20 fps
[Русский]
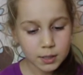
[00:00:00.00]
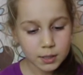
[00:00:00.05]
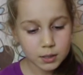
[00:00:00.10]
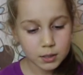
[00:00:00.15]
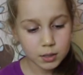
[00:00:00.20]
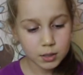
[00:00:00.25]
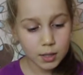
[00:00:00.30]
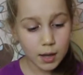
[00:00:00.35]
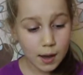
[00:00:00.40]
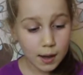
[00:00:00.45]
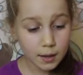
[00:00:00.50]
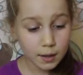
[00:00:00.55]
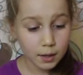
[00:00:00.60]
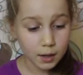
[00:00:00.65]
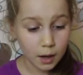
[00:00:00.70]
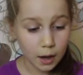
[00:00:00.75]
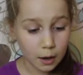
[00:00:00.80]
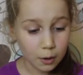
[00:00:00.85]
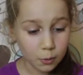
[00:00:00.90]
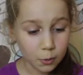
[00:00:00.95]
и старый
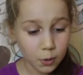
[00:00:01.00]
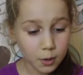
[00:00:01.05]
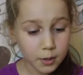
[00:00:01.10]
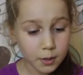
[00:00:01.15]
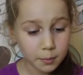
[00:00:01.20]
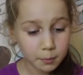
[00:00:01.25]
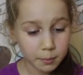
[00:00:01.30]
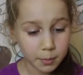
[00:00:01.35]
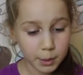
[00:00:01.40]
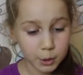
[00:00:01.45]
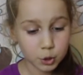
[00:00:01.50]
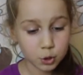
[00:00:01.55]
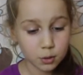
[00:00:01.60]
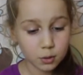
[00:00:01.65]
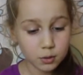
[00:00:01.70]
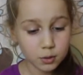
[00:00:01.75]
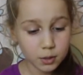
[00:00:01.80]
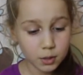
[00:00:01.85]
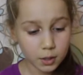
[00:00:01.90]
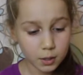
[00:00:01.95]
король
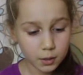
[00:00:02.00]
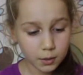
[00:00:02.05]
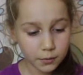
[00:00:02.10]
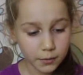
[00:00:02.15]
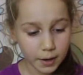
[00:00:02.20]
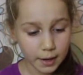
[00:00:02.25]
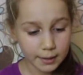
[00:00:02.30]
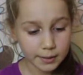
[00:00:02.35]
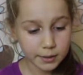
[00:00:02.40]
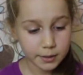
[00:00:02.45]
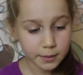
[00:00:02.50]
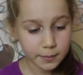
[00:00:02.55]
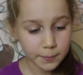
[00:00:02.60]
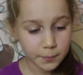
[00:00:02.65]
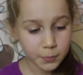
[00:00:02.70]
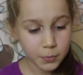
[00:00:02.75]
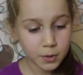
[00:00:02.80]
пошел открывать.